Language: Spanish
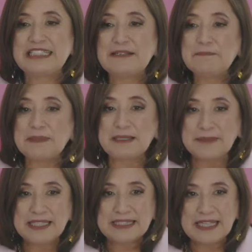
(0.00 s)

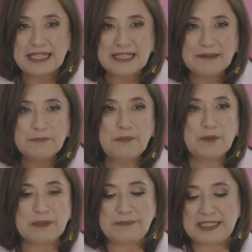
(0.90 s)
simplemente
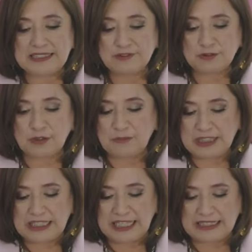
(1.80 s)
por vivir en sus
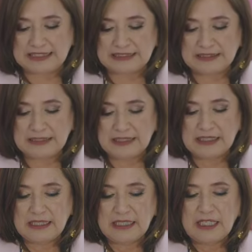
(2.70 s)
comunidades.
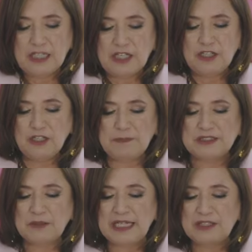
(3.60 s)

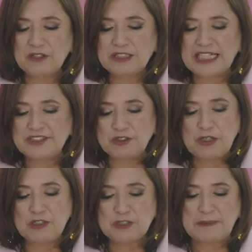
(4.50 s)
López Obrador
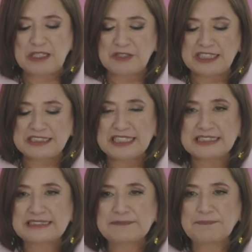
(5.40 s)
traicionó a los
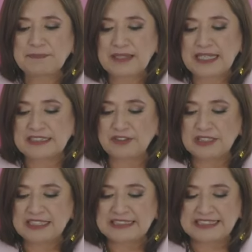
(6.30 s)
periodistas que
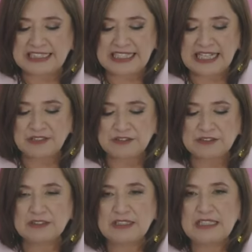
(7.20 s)
son
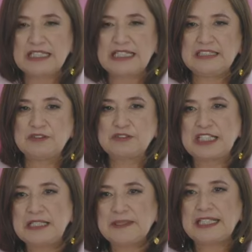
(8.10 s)
asesinados y
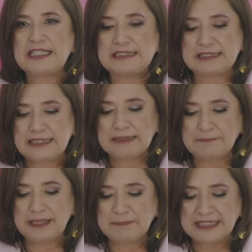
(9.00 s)
sus crímenes
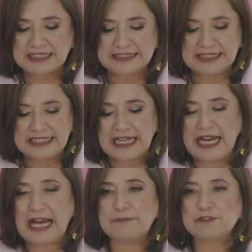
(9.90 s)
permanecen en
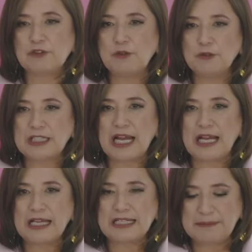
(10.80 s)
la
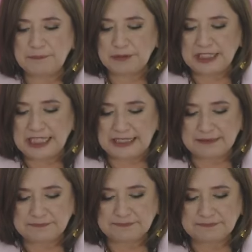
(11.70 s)
absoluta impunidad.